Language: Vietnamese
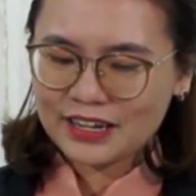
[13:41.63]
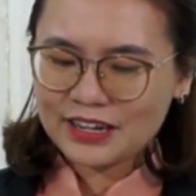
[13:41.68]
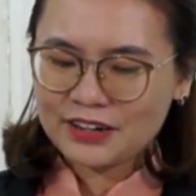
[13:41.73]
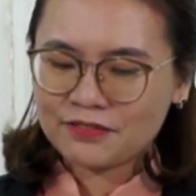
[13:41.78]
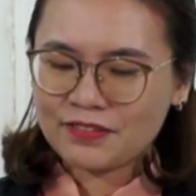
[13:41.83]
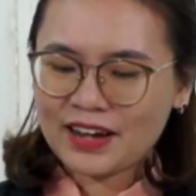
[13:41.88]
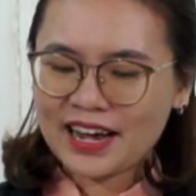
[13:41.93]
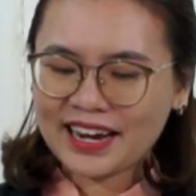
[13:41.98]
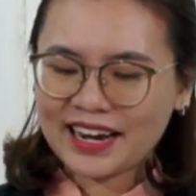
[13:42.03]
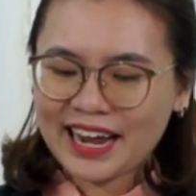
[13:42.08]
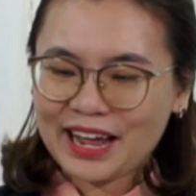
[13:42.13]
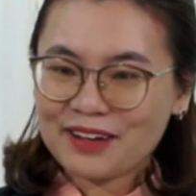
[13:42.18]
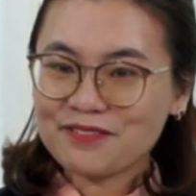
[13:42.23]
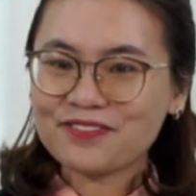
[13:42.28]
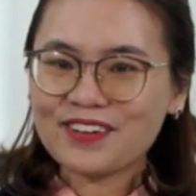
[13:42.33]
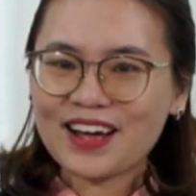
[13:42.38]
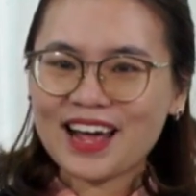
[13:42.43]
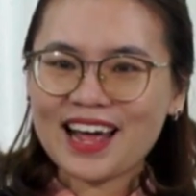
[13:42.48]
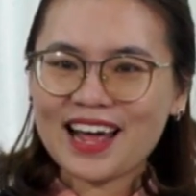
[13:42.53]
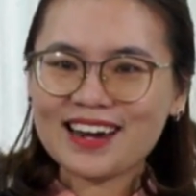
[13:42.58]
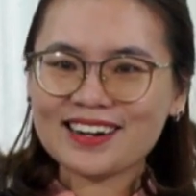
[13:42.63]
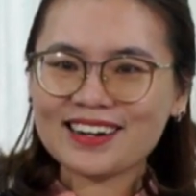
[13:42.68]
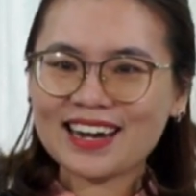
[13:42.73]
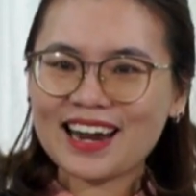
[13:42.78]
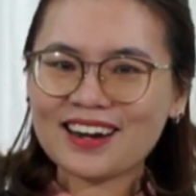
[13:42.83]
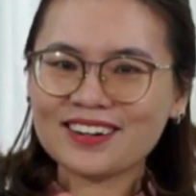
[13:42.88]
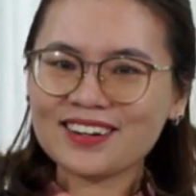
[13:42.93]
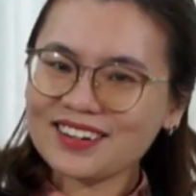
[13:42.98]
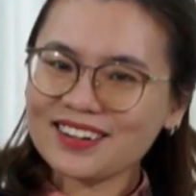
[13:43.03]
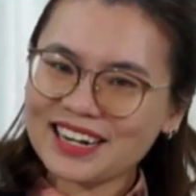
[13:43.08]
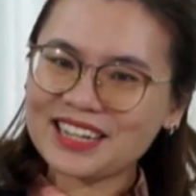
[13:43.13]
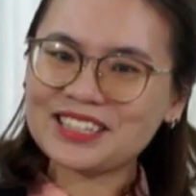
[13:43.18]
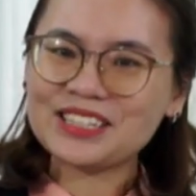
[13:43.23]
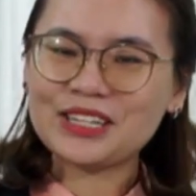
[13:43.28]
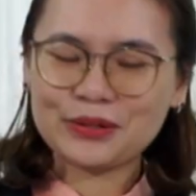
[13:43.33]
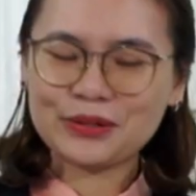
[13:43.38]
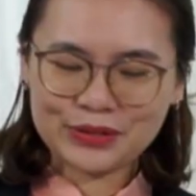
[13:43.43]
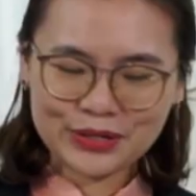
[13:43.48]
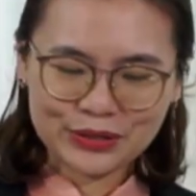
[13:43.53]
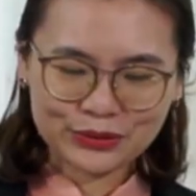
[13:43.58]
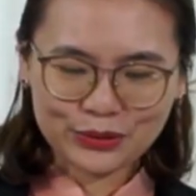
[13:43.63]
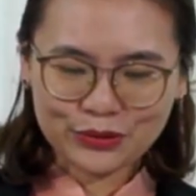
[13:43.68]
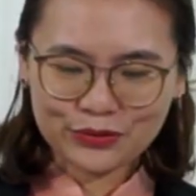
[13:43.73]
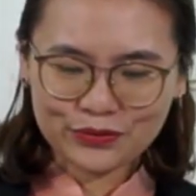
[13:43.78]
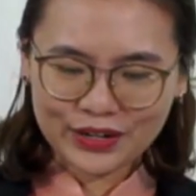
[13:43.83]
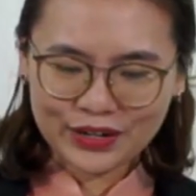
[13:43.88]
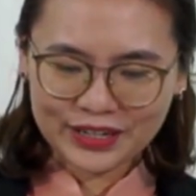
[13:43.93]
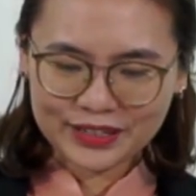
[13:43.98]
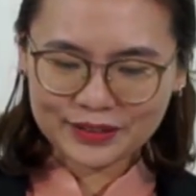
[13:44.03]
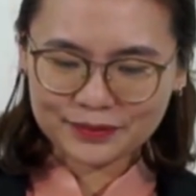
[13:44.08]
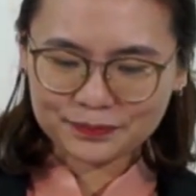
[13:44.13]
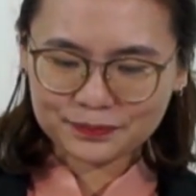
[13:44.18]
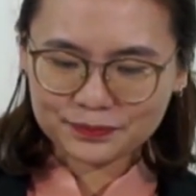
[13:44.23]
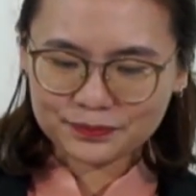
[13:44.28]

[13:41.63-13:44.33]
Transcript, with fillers: và khám phá ra rất là nhiều điều thú vị.